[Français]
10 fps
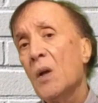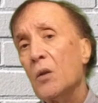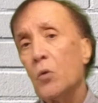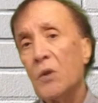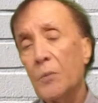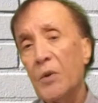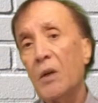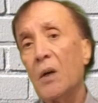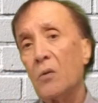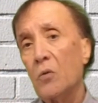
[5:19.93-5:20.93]
dans un
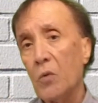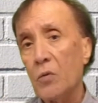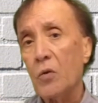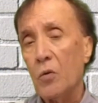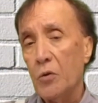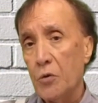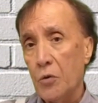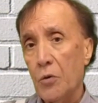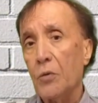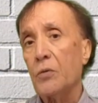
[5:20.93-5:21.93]
pays à tendance
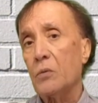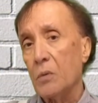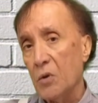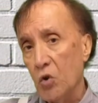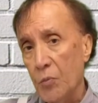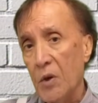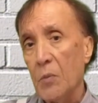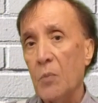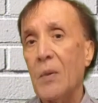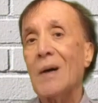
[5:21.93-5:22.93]
religieuse qui ne
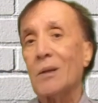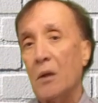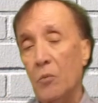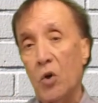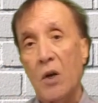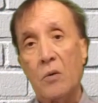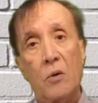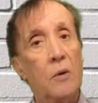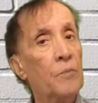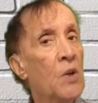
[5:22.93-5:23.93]
permet pas tellement
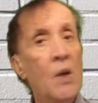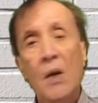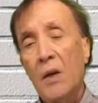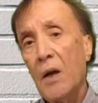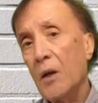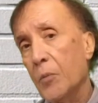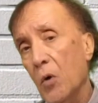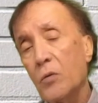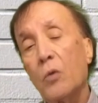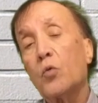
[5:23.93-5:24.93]
l'alcool, la
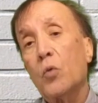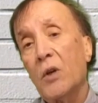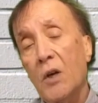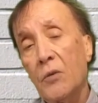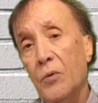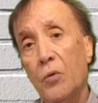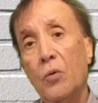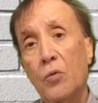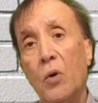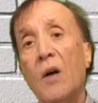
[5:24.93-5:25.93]
réponse dans tous les cas de
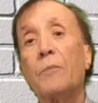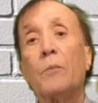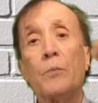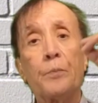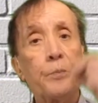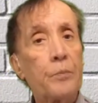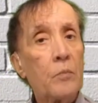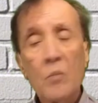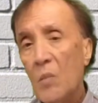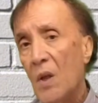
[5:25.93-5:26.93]
figure sera
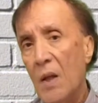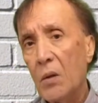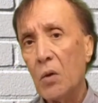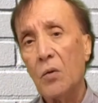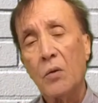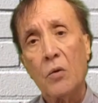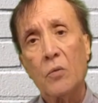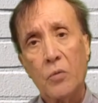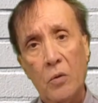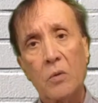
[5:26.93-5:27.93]
interdiction.
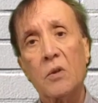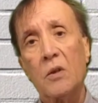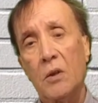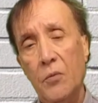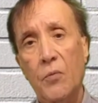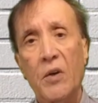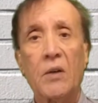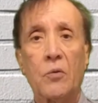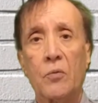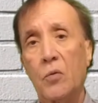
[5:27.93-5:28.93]
Donc euh, il faut faire
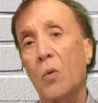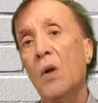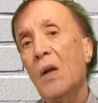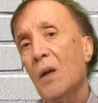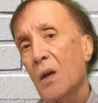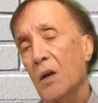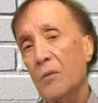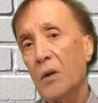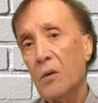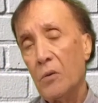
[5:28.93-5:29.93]
attention
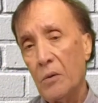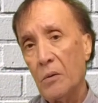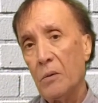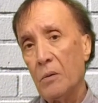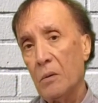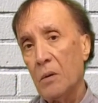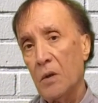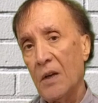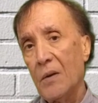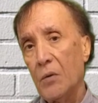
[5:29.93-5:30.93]
avec
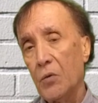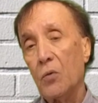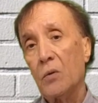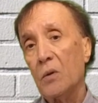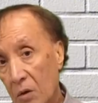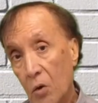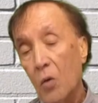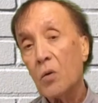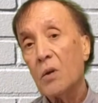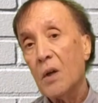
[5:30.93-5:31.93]
les questions. Donc